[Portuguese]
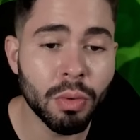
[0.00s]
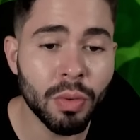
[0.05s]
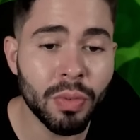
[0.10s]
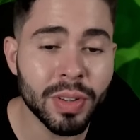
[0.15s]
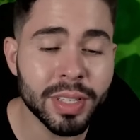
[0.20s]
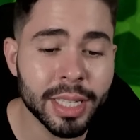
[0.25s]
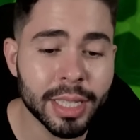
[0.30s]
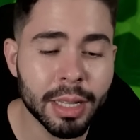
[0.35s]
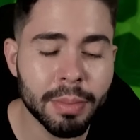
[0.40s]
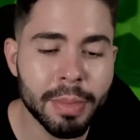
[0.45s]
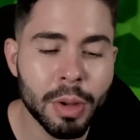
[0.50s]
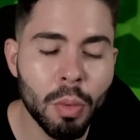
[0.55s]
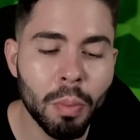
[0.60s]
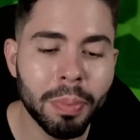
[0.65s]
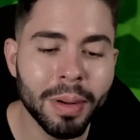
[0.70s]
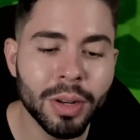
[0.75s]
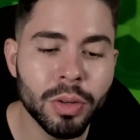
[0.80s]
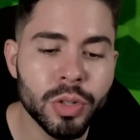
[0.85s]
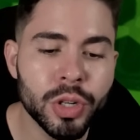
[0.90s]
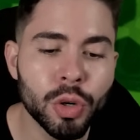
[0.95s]
eu vou fazer também um
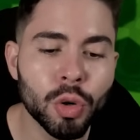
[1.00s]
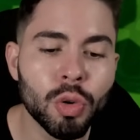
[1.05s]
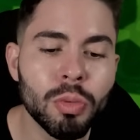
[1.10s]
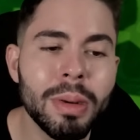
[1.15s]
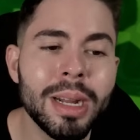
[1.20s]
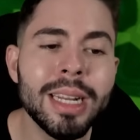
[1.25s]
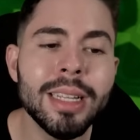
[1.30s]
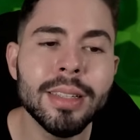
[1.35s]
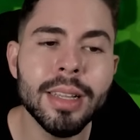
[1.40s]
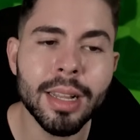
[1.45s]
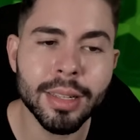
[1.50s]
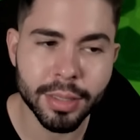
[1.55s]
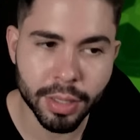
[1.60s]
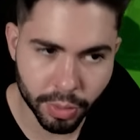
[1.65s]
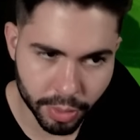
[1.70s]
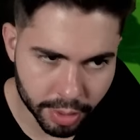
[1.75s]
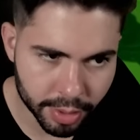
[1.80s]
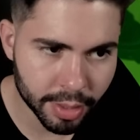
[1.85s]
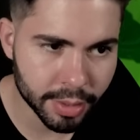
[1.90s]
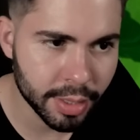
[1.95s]
plano de
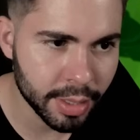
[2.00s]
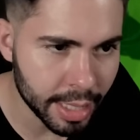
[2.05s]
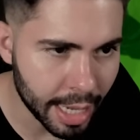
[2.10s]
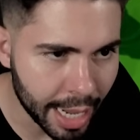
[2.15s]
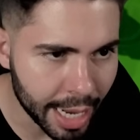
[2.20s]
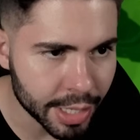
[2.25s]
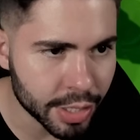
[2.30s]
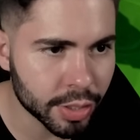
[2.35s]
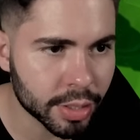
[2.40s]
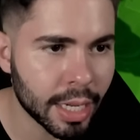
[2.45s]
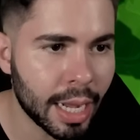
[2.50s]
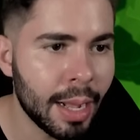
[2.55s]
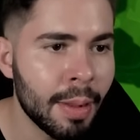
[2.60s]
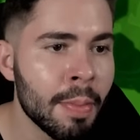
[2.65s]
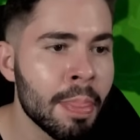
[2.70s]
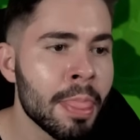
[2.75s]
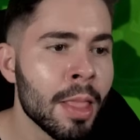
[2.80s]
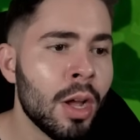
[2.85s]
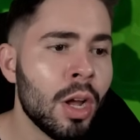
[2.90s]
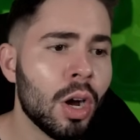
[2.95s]
urbanização dessa cidade,
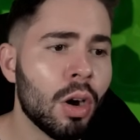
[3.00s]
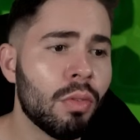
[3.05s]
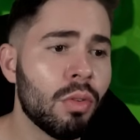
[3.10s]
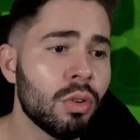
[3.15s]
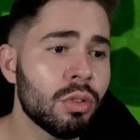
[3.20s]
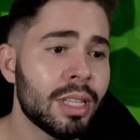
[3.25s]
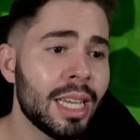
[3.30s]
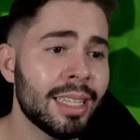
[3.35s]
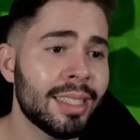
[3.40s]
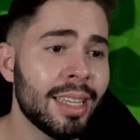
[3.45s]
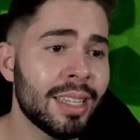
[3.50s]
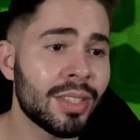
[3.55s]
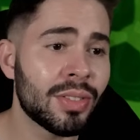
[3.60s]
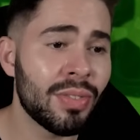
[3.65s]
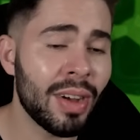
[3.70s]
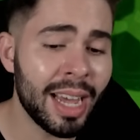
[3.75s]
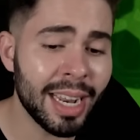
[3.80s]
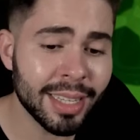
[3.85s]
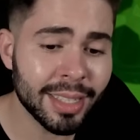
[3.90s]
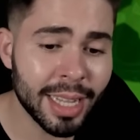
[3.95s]
tá? Eu vou usar essas
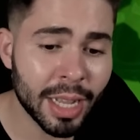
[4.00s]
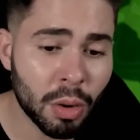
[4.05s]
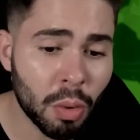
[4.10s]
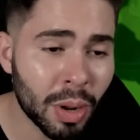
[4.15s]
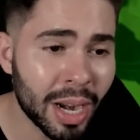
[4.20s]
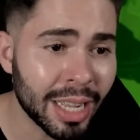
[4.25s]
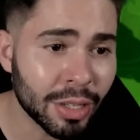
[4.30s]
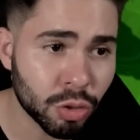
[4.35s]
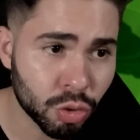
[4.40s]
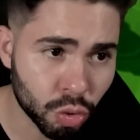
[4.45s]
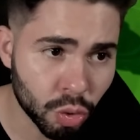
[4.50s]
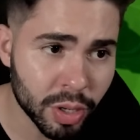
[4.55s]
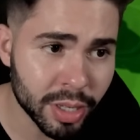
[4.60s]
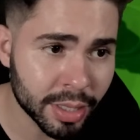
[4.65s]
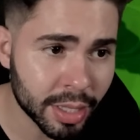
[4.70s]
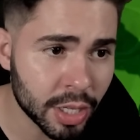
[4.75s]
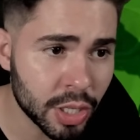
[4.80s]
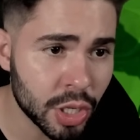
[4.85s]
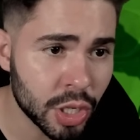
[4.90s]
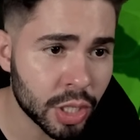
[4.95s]
várias
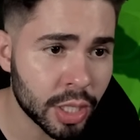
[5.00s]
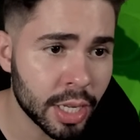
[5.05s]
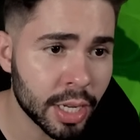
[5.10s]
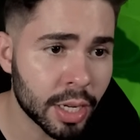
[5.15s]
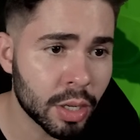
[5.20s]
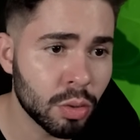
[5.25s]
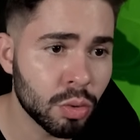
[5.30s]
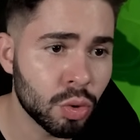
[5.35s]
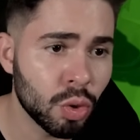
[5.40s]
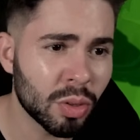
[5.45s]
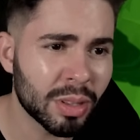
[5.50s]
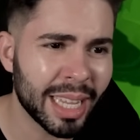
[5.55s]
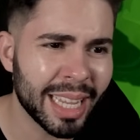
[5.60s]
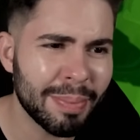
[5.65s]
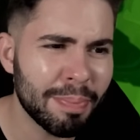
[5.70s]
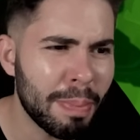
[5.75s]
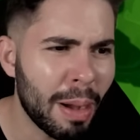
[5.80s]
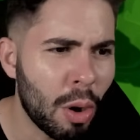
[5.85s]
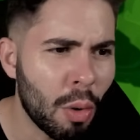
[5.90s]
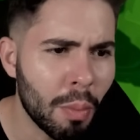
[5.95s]
decorações que a gente tem aqui no jogo.
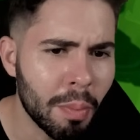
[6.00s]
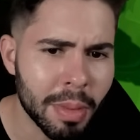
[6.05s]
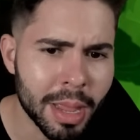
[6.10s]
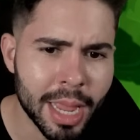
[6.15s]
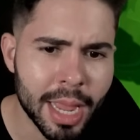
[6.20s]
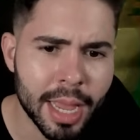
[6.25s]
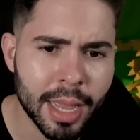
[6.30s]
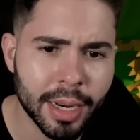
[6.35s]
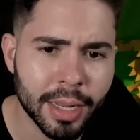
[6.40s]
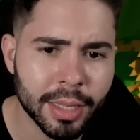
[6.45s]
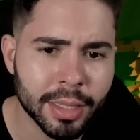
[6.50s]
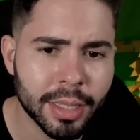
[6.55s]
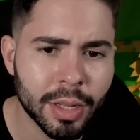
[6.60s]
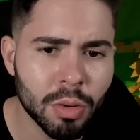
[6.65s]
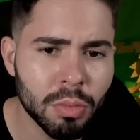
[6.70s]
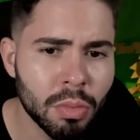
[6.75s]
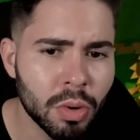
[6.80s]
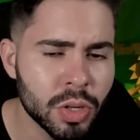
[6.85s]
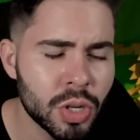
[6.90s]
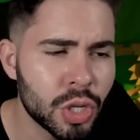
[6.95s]
Tem palmeira,
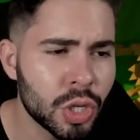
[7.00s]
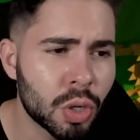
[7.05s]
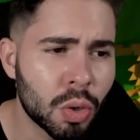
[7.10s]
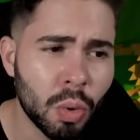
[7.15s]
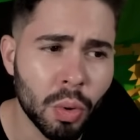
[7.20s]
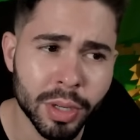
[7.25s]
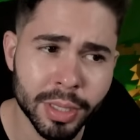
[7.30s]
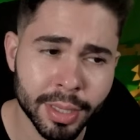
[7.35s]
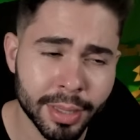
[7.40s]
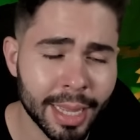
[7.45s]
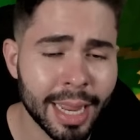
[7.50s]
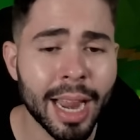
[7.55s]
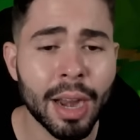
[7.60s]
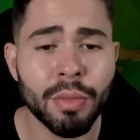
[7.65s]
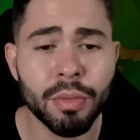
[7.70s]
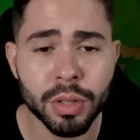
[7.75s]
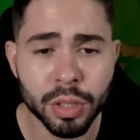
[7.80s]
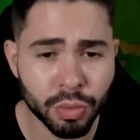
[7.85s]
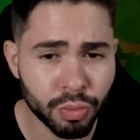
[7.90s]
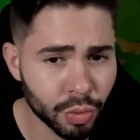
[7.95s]
tem um monte de coisa, tem
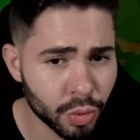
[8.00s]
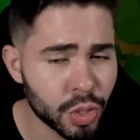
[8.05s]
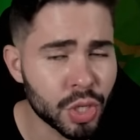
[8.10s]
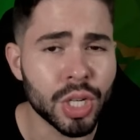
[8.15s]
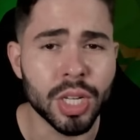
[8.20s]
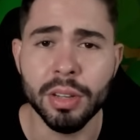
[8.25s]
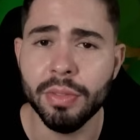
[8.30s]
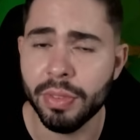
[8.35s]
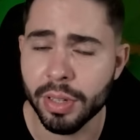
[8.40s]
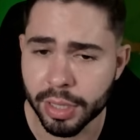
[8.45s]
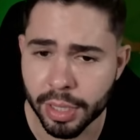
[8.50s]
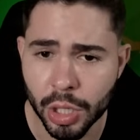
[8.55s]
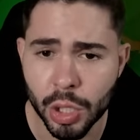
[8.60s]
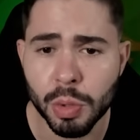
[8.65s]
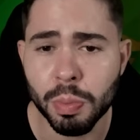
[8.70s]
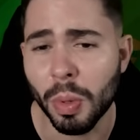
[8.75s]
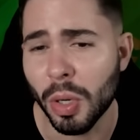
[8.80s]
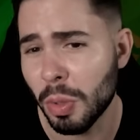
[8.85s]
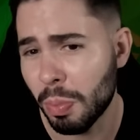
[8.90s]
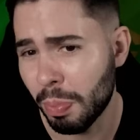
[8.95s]
árvores frutíferas que a
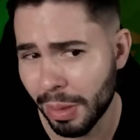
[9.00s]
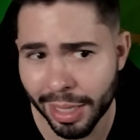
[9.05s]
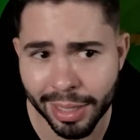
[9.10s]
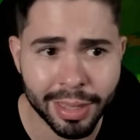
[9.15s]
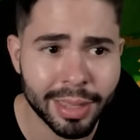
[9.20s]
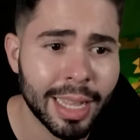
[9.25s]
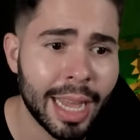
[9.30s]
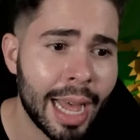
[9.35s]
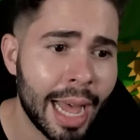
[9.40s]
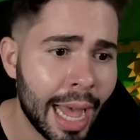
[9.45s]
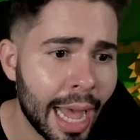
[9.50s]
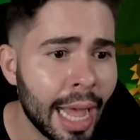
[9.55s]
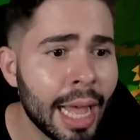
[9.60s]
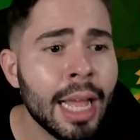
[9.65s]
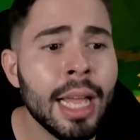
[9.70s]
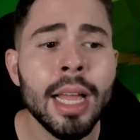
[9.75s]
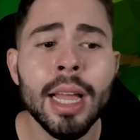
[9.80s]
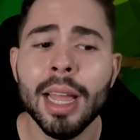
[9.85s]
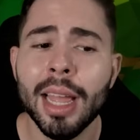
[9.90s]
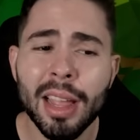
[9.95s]
gente pode
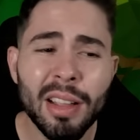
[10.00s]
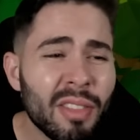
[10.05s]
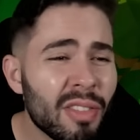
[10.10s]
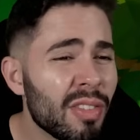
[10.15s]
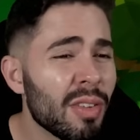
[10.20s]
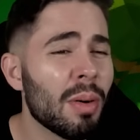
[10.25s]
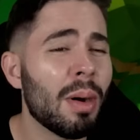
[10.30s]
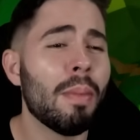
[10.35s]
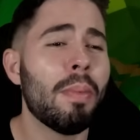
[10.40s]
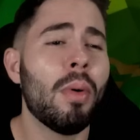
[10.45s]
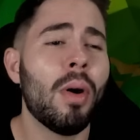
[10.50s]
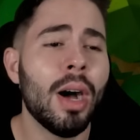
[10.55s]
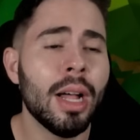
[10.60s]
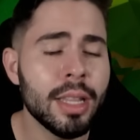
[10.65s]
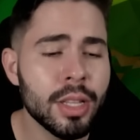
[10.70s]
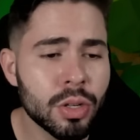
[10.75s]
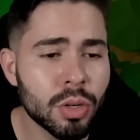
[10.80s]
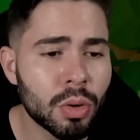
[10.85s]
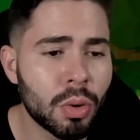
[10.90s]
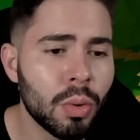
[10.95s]
plantar. Enfim, uma
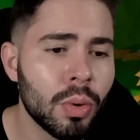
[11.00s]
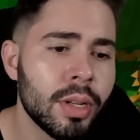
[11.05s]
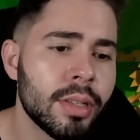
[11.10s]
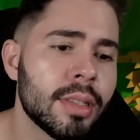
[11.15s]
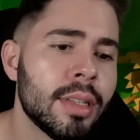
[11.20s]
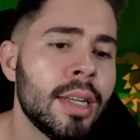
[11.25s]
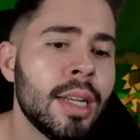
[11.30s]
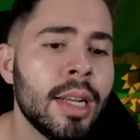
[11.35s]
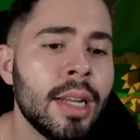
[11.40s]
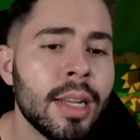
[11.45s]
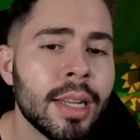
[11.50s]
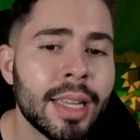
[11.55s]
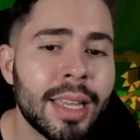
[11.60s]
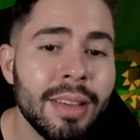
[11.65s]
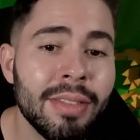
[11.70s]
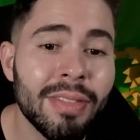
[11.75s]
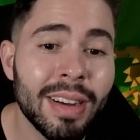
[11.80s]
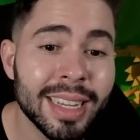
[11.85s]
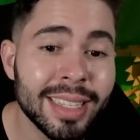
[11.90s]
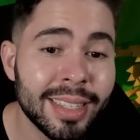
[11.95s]
porrada de coisa
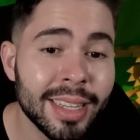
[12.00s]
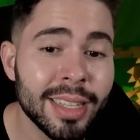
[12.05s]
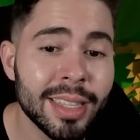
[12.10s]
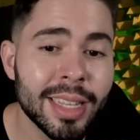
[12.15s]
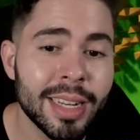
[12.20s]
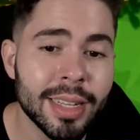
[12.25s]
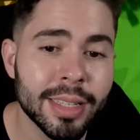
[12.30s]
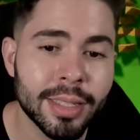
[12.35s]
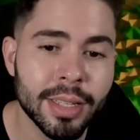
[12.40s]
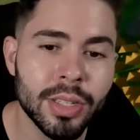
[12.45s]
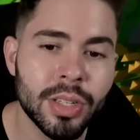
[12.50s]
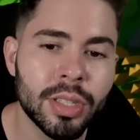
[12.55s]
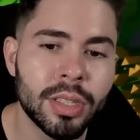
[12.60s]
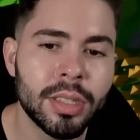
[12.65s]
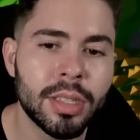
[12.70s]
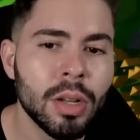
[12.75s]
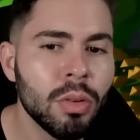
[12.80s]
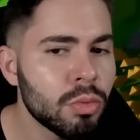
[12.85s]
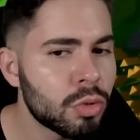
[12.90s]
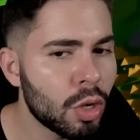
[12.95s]
que vai ser
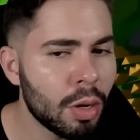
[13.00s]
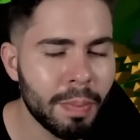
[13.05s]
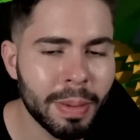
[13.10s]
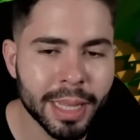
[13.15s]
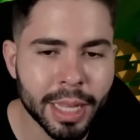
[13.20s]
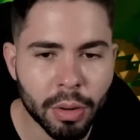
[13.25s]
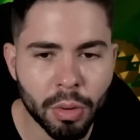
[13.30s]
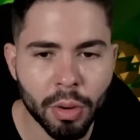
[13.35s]
interessante não só para